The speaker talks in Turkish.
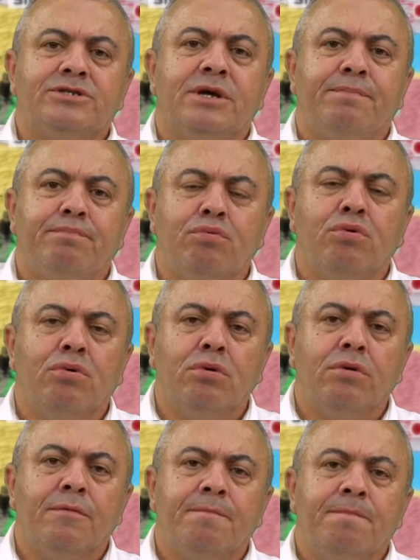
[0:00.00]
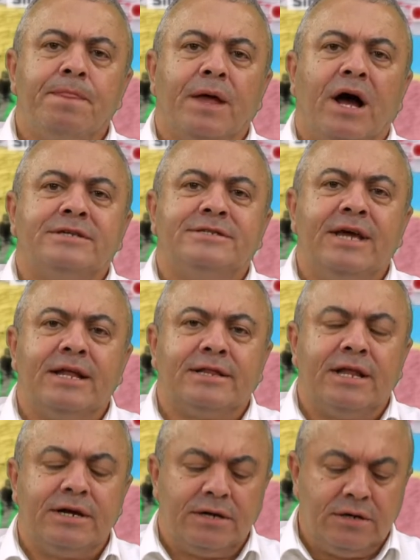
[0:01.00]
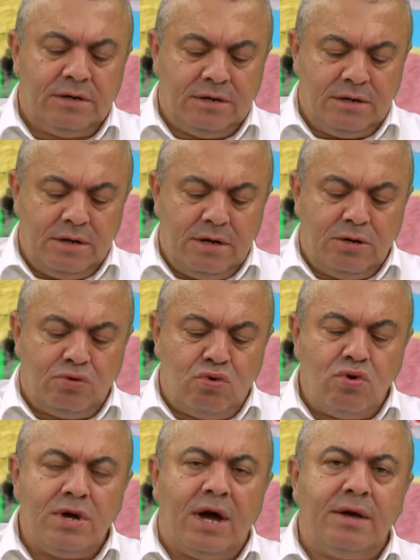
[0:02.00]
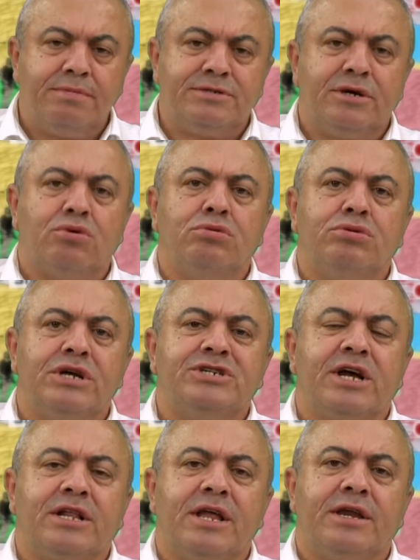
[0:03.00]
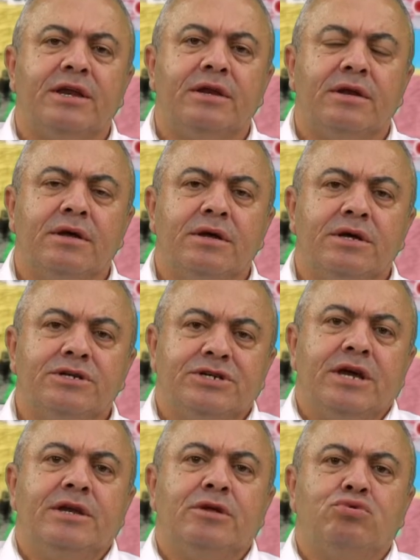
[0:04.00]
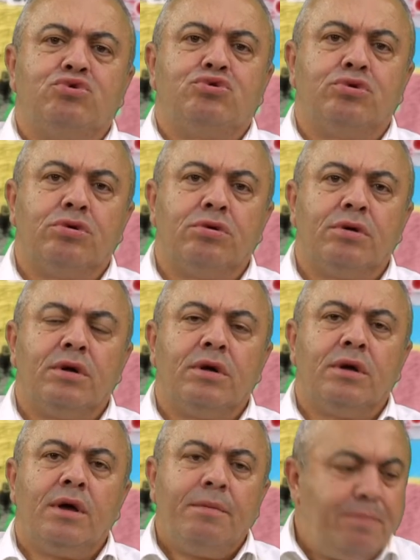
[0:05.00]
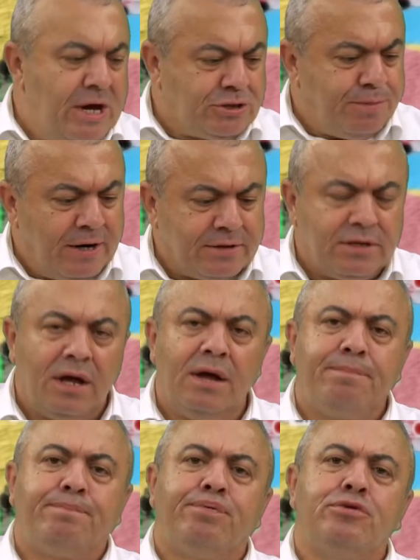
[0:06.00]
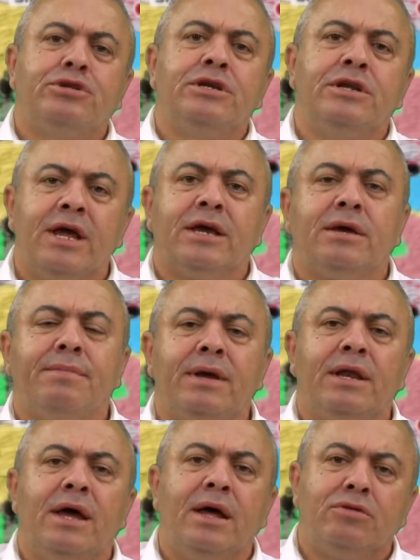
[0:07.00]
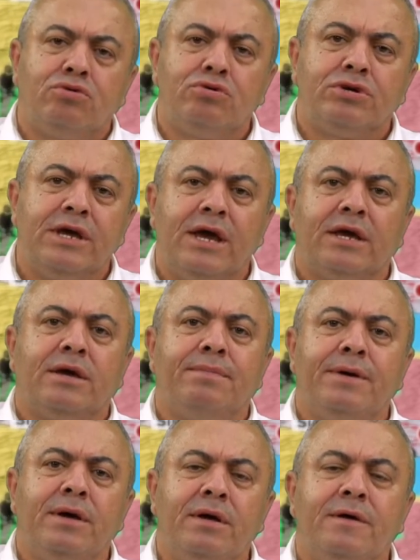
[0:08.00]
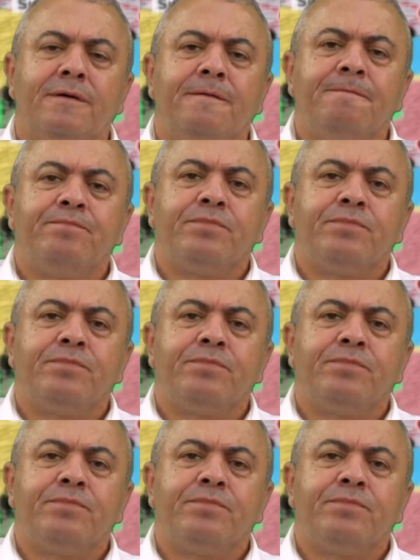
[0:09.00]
işte bu aziyetlerin, dünyayı bize güldüreceklerin şeyine düştü. 5 Mart'ta Putin'in ekibiyle Türkiye ekibi